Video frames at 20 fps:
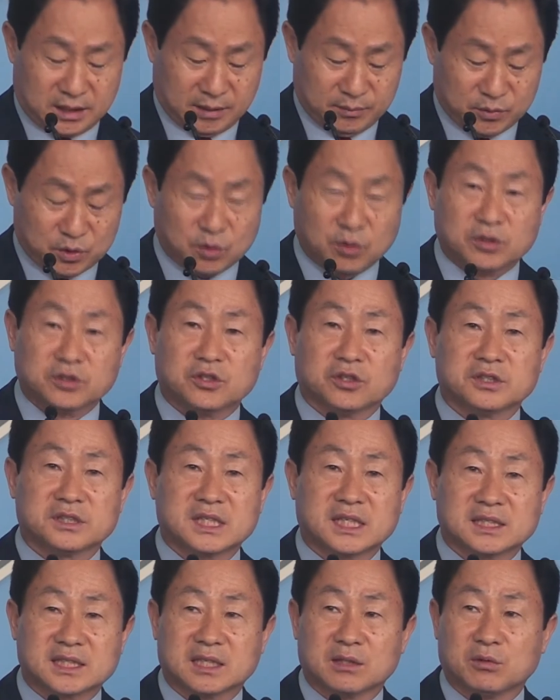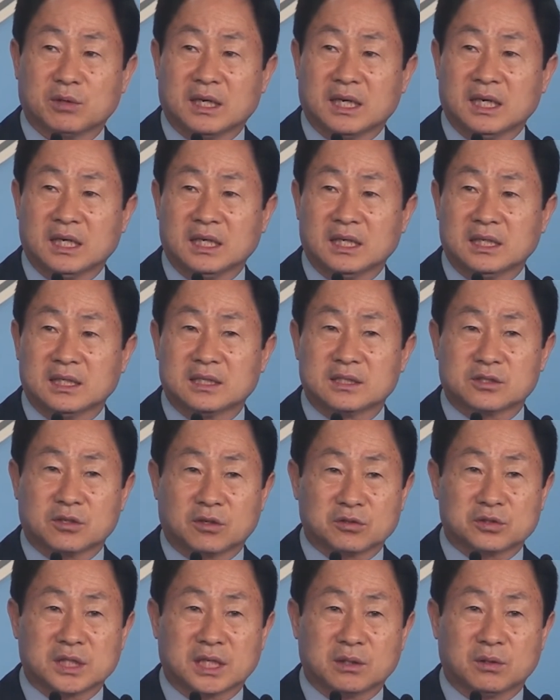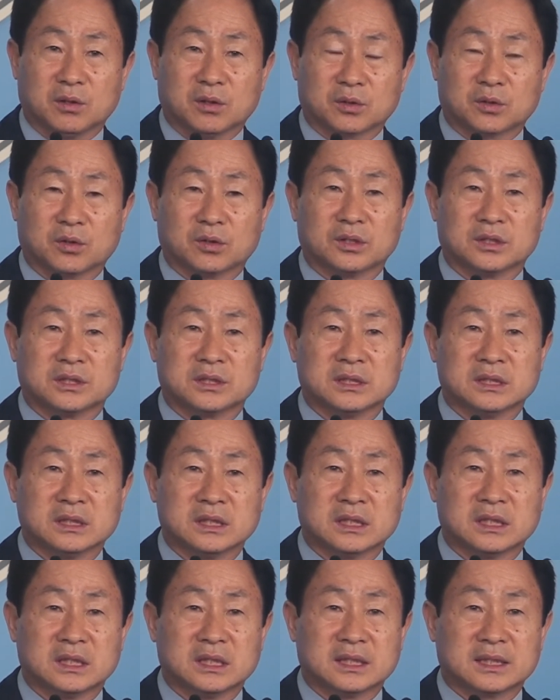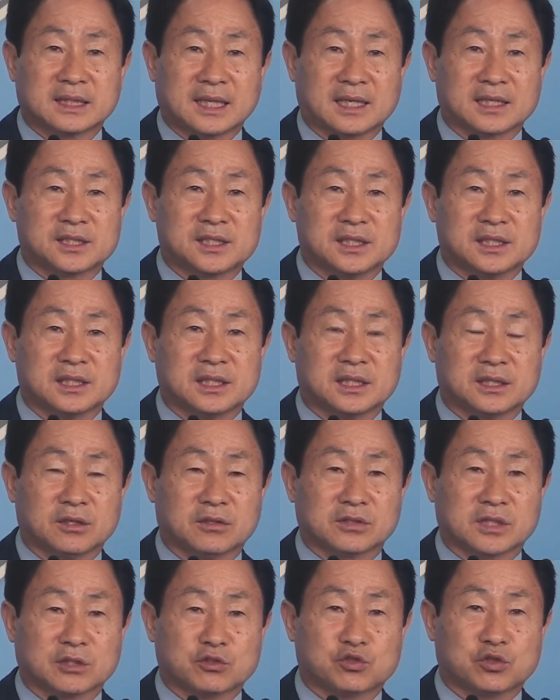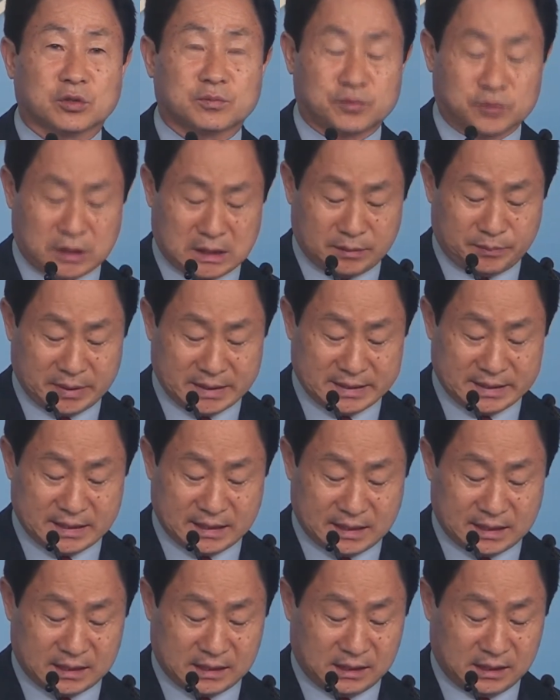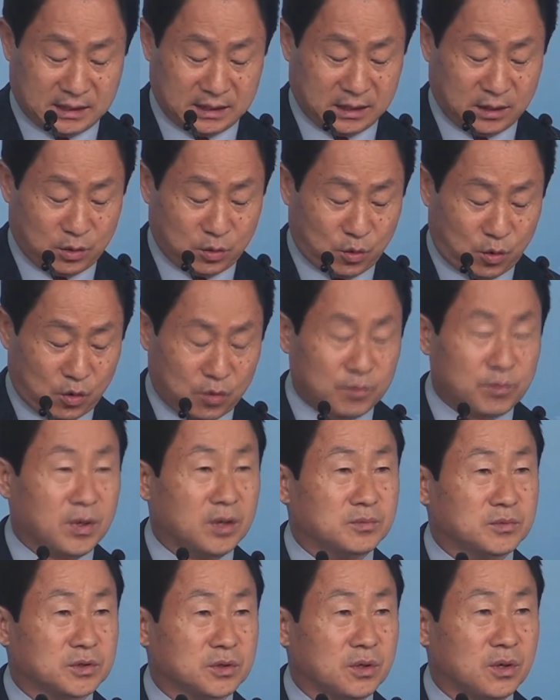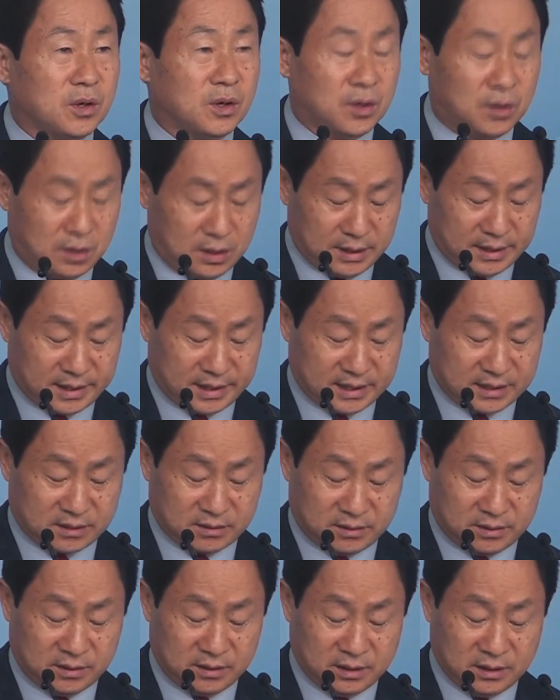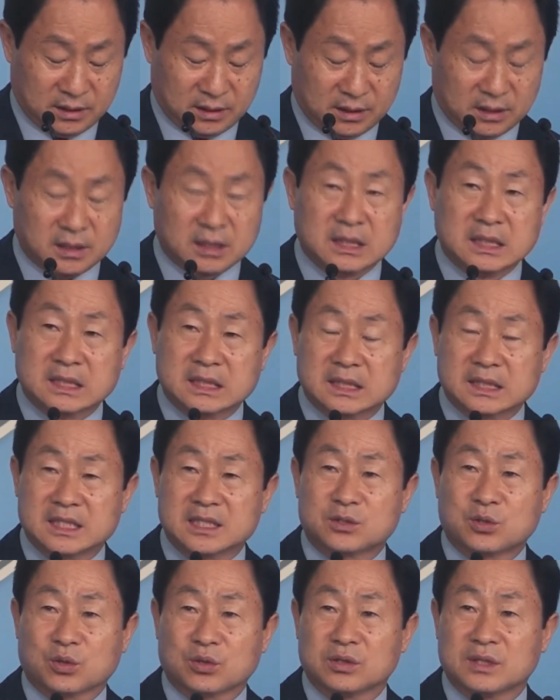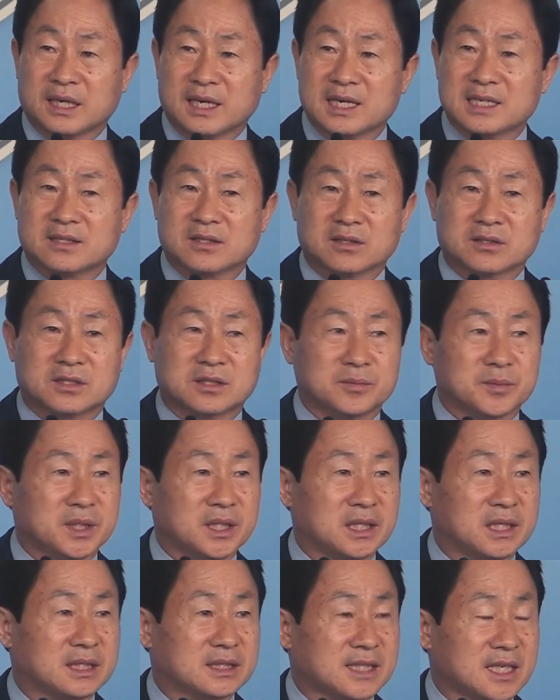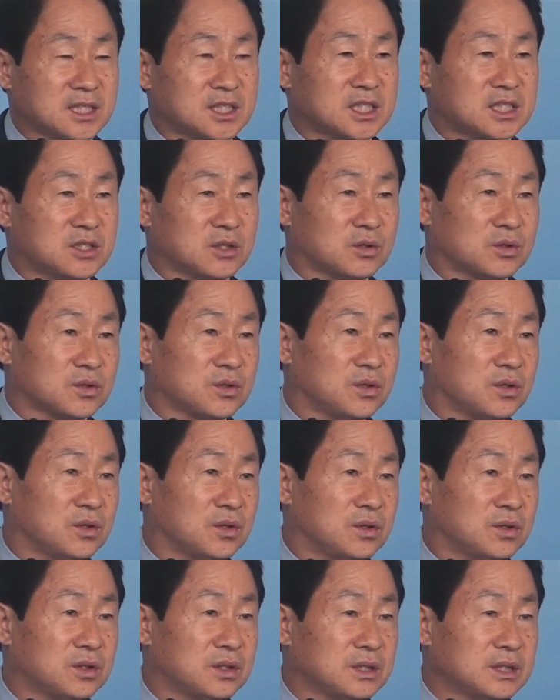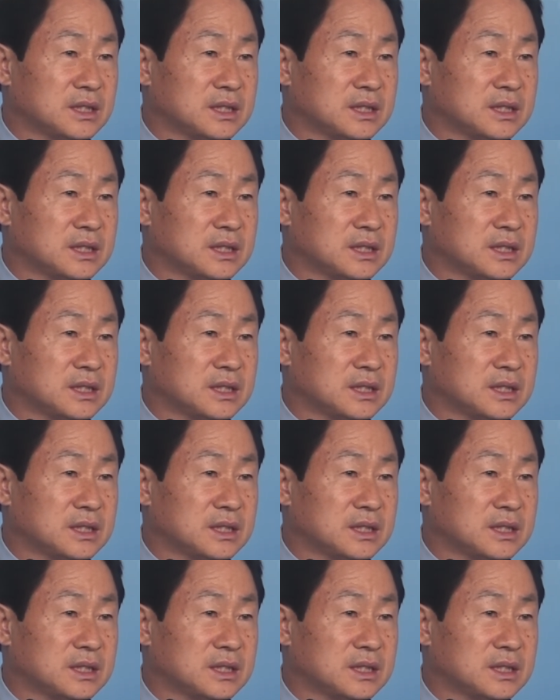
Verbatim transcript: 임종원 전 차장과 성창호 또는 당시 형사수석 부장판사를 공범으로 해서 기소를 했었음이 상식적으로